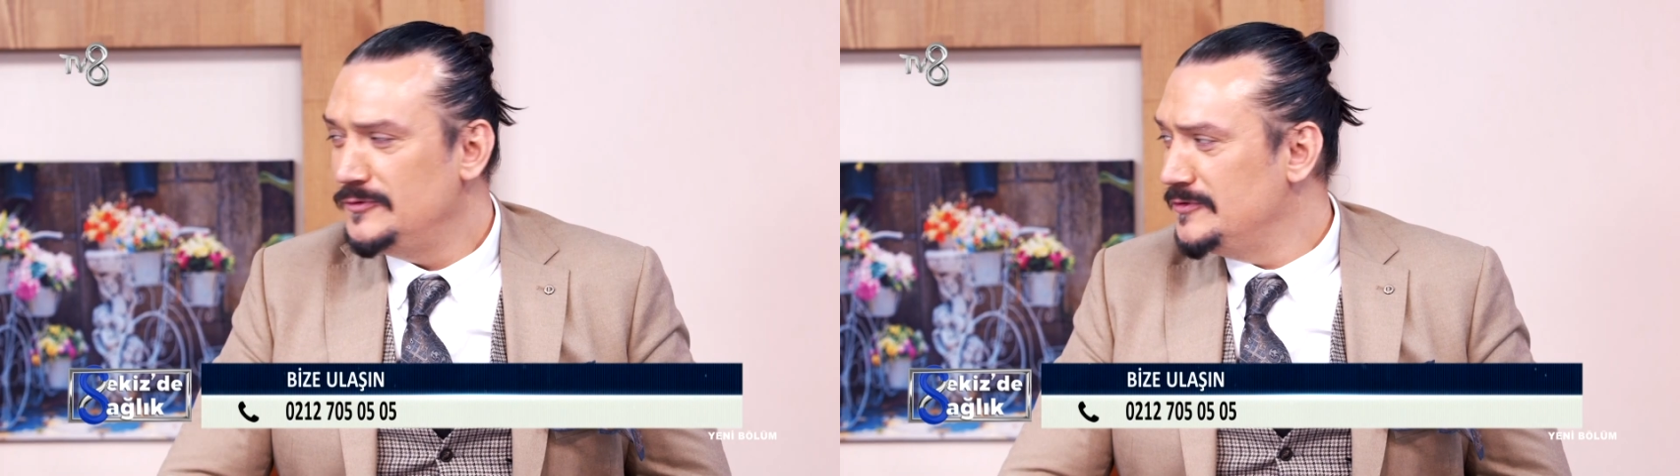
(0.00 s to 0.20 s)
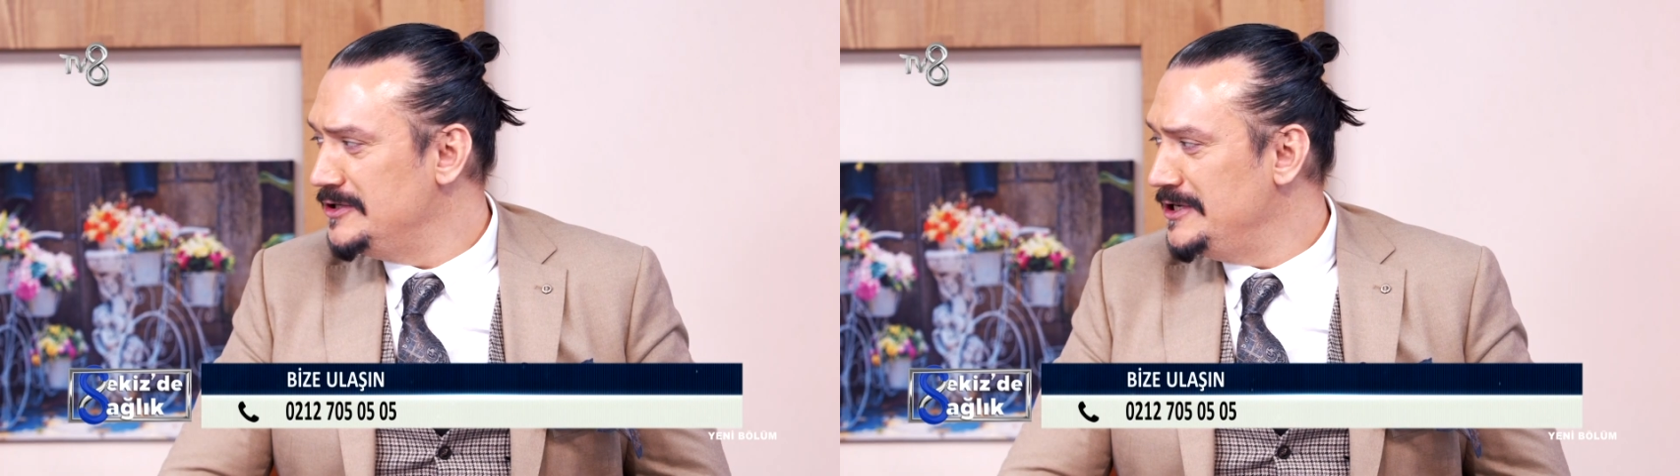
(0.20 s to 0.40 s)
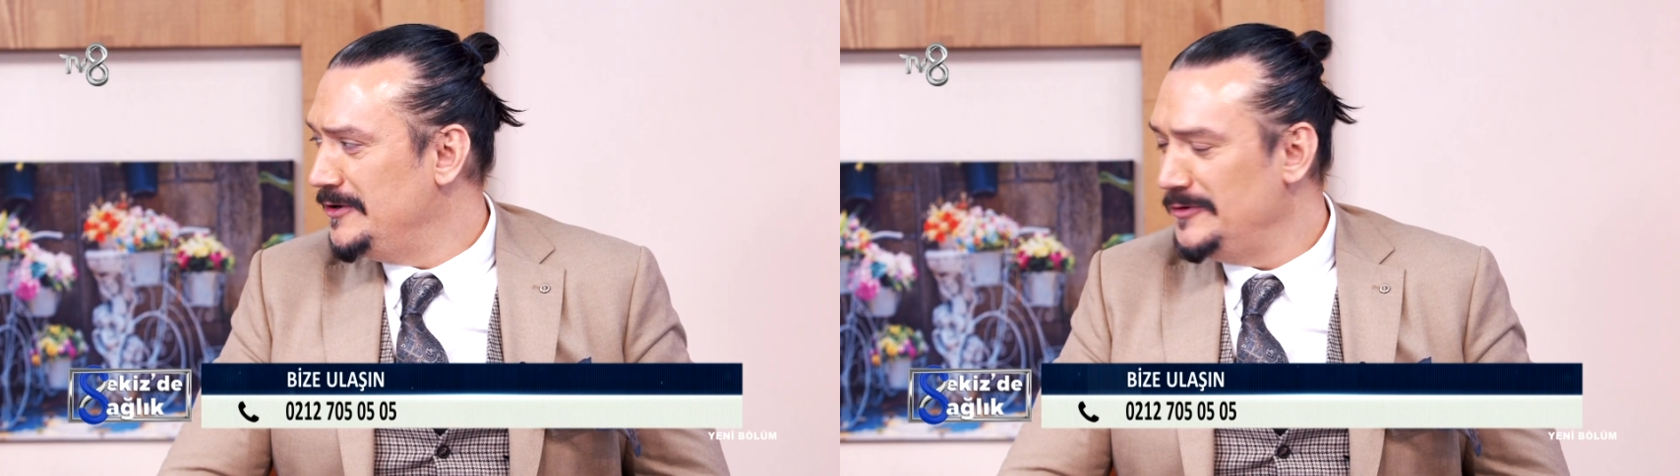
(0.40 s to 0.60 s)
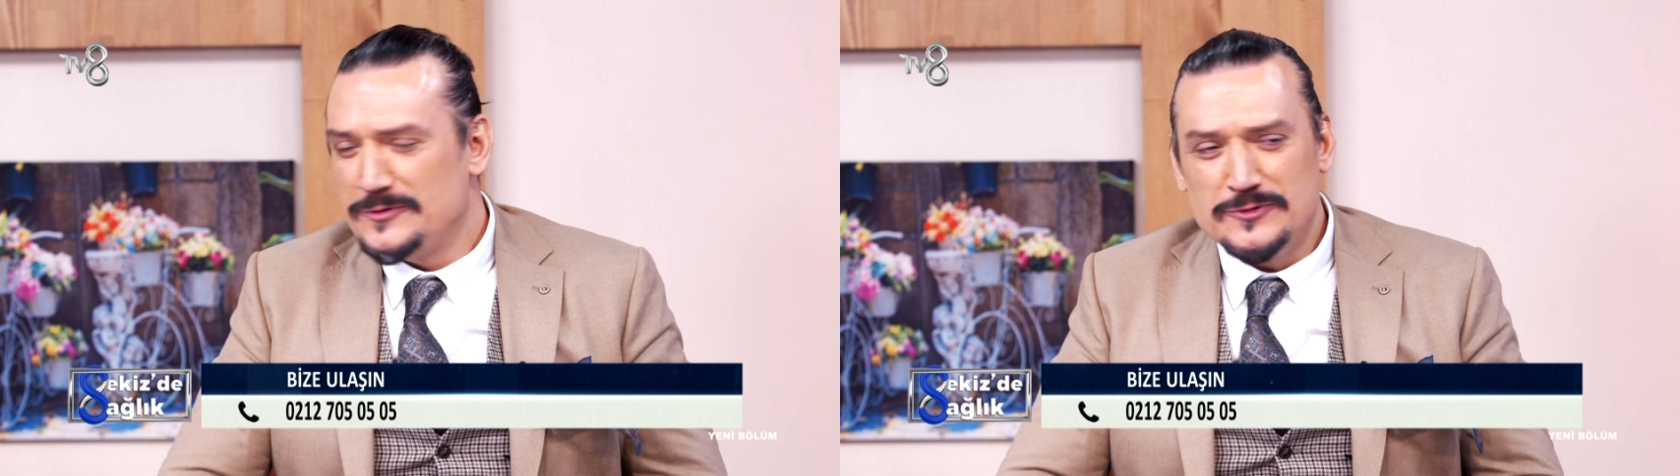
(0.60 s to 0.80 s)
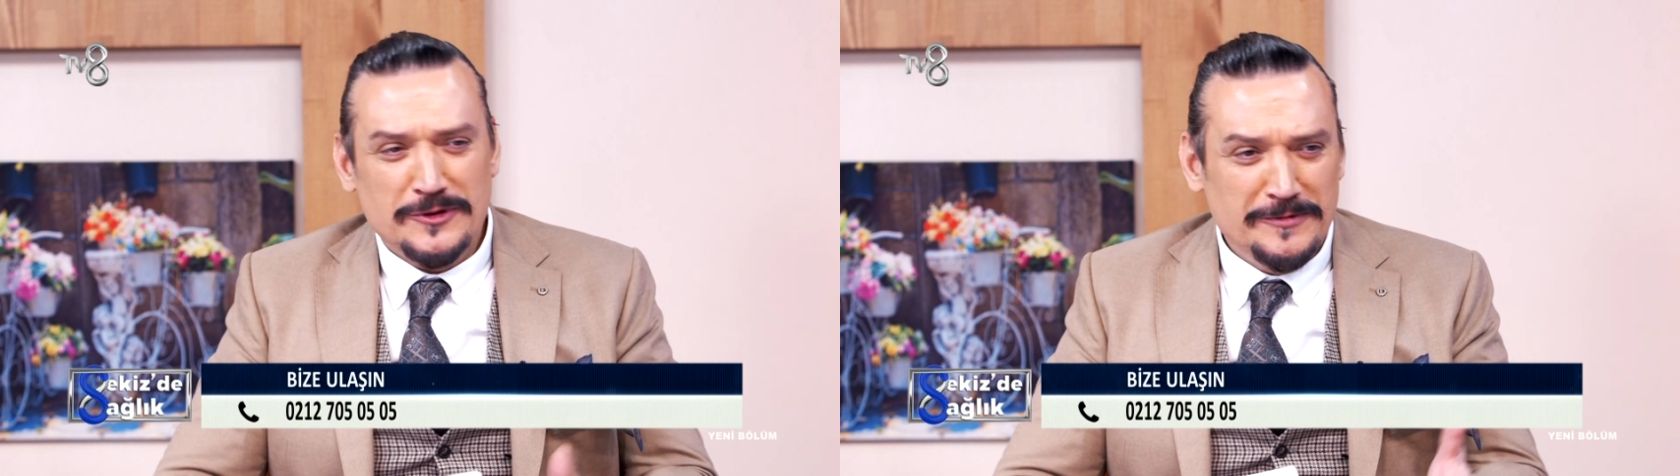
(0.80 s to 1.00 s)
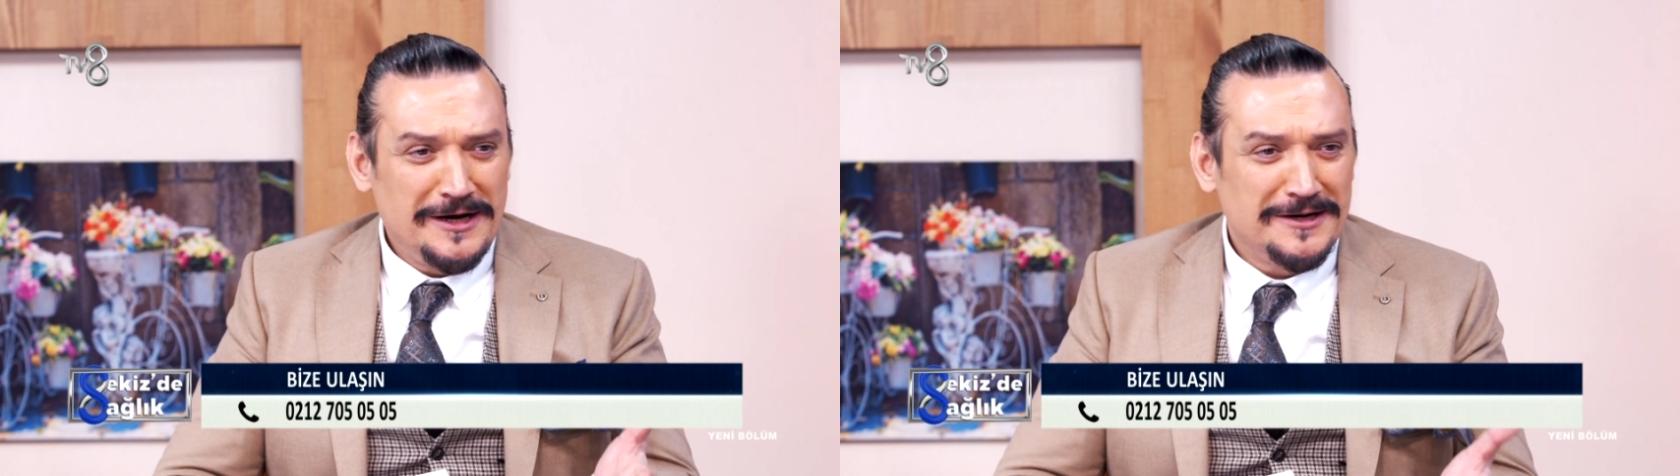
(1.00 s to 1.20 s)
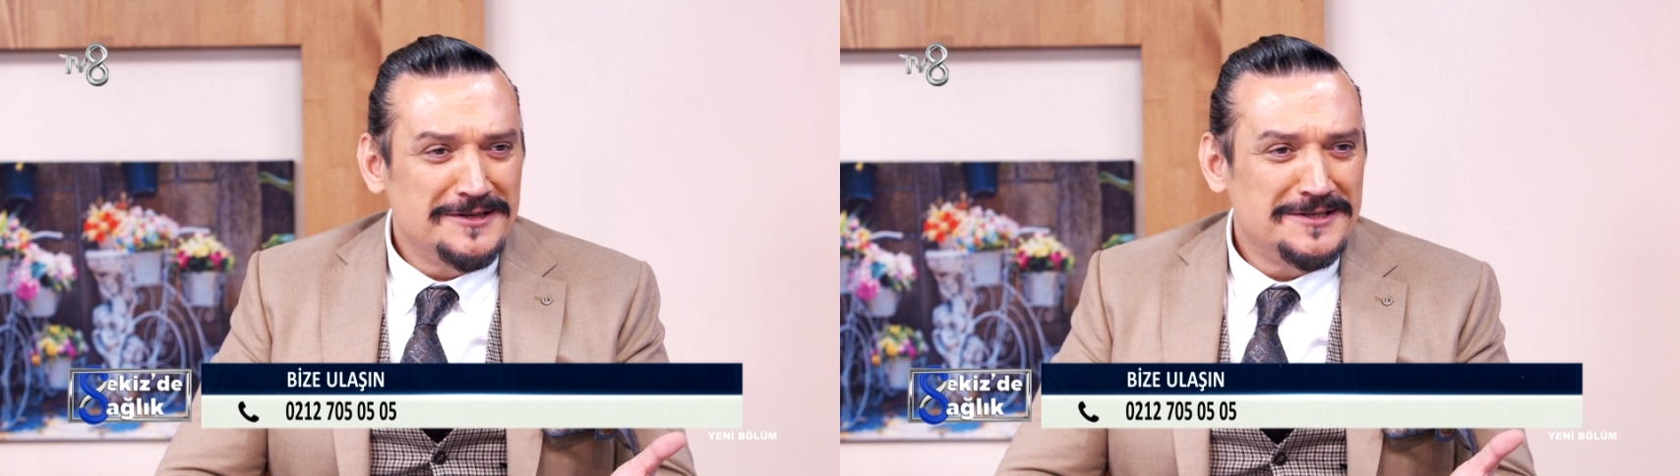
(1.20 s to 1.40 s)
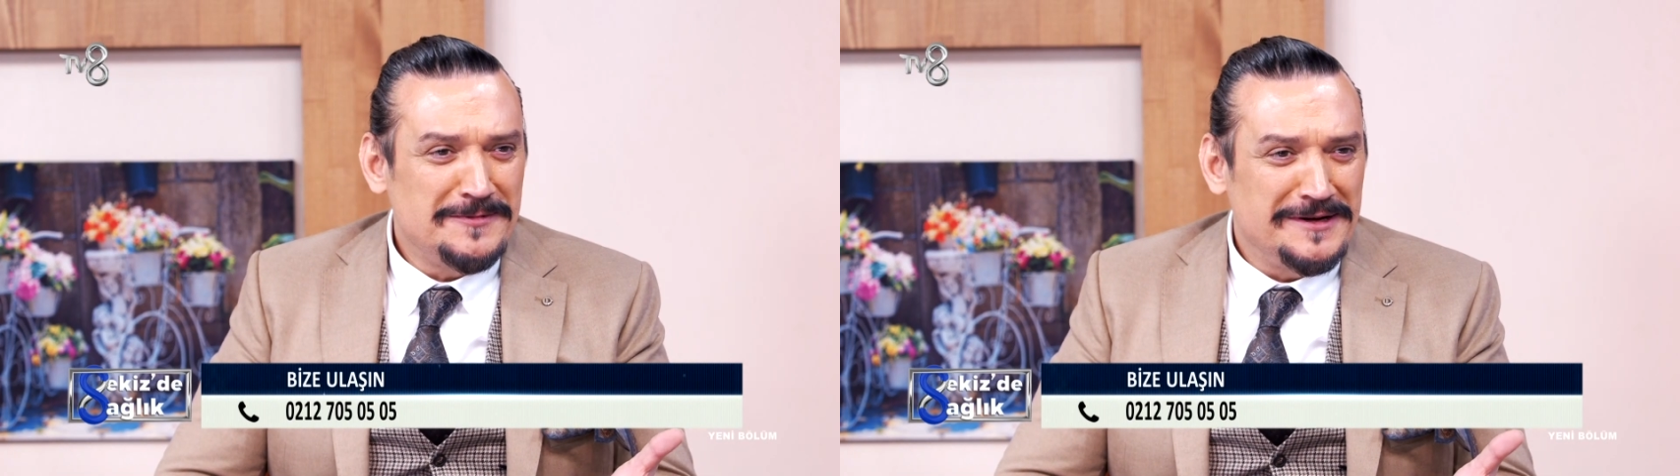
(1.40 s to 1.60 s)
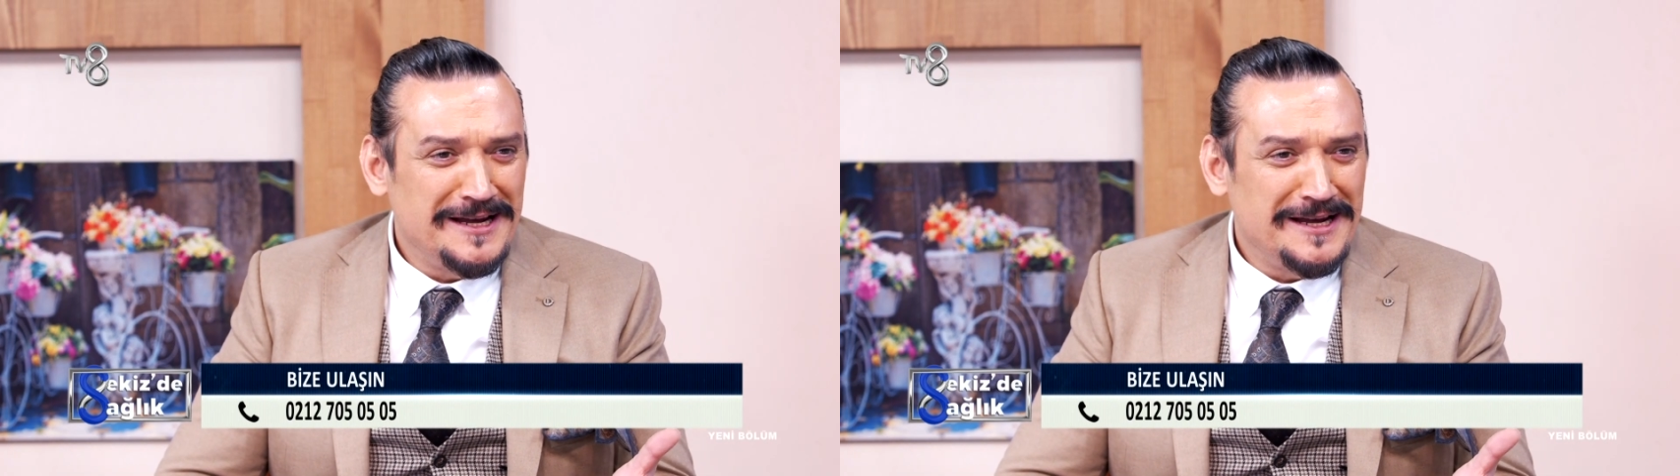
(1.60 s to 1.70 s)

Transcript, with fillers: çok teşekkür ediyoruz. Su gibi de aktı zaman.